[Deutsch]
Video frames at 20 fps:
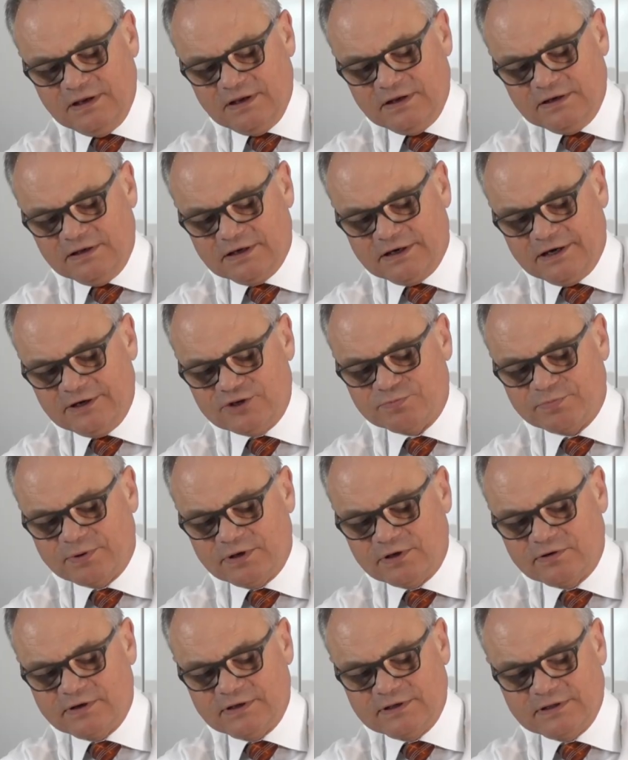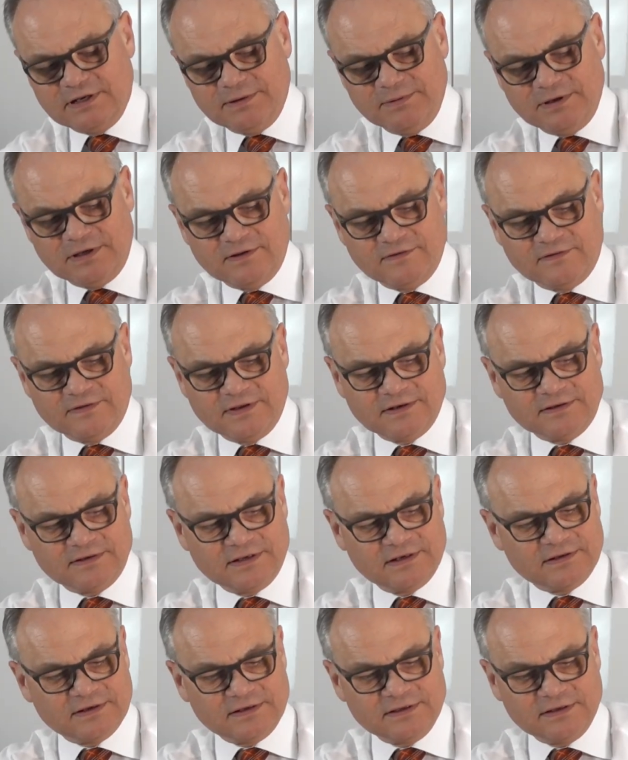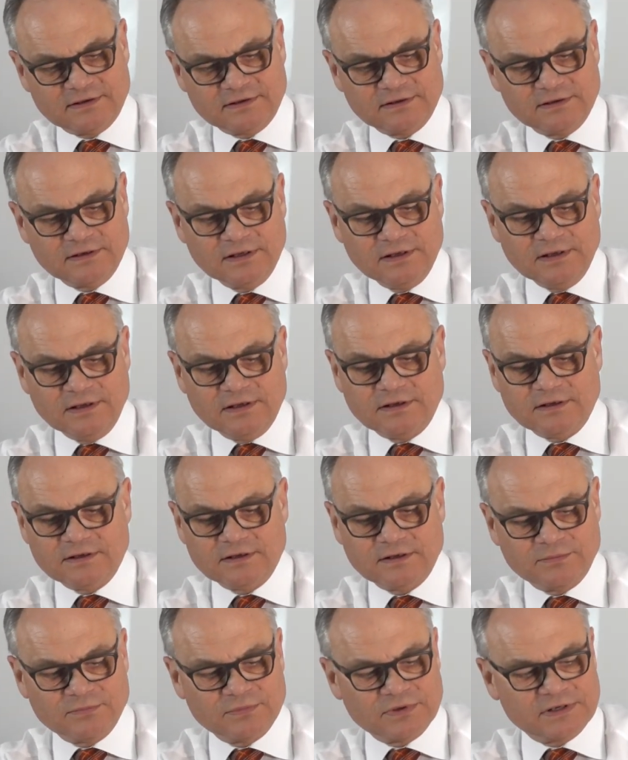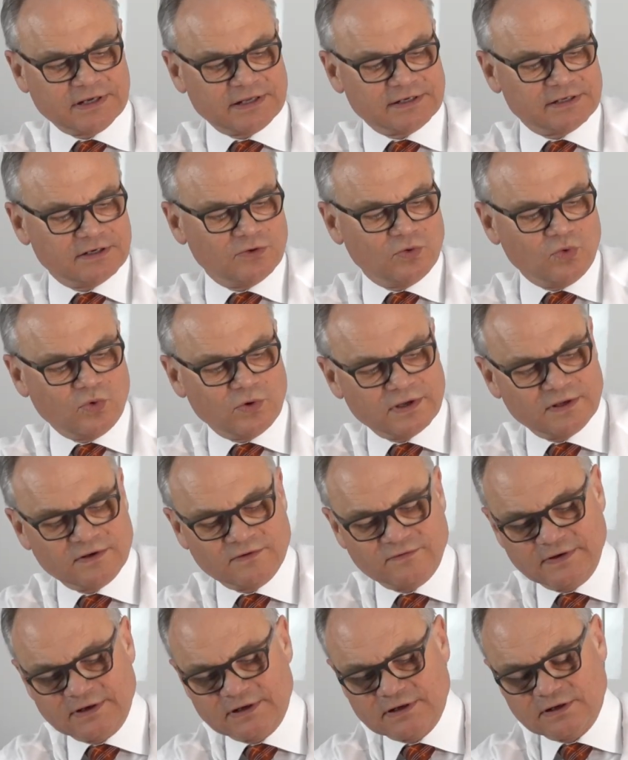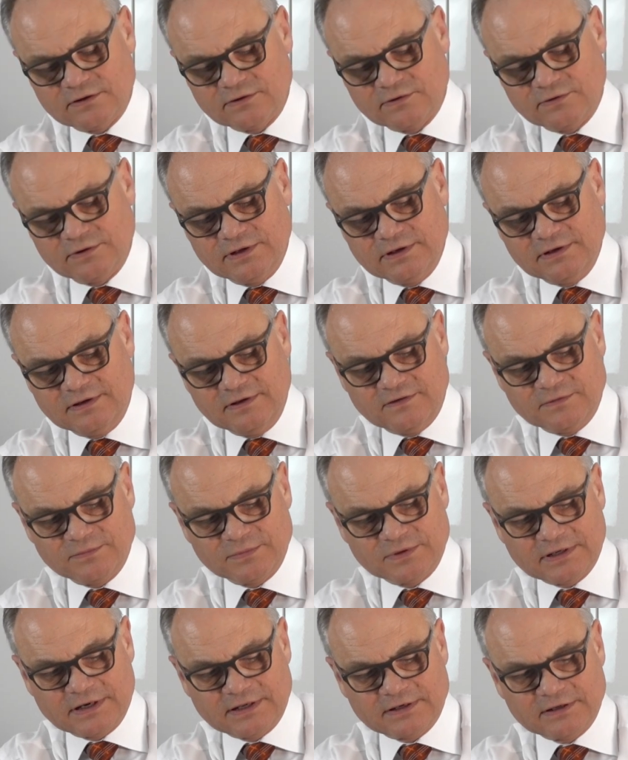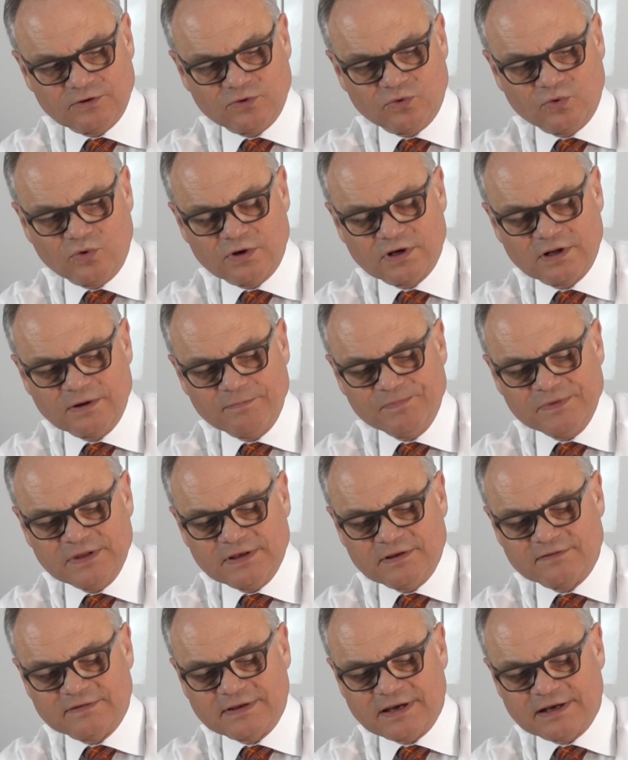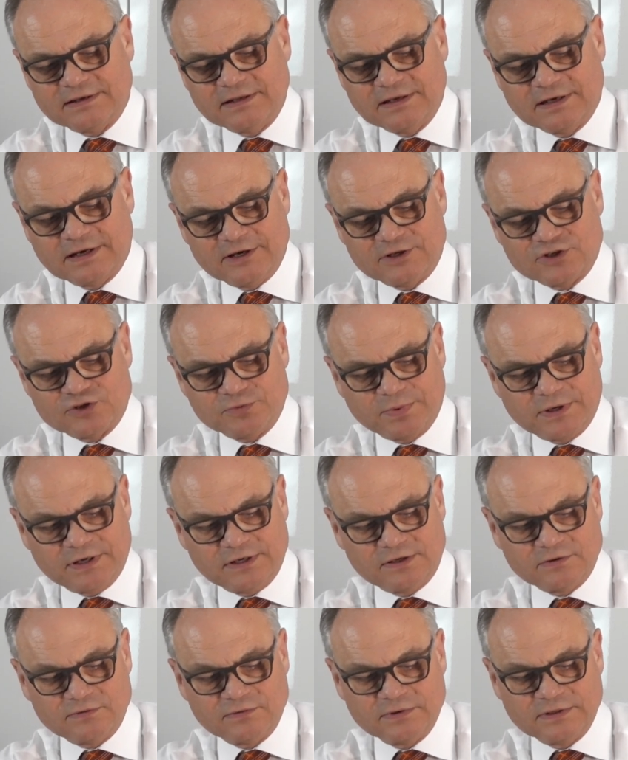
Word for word: Die Rechtsprechung hat dann nämlich einen sehr detaillierten ähm, Katalog entwickelt und in diesem Katalog sagt die Rechtsprechung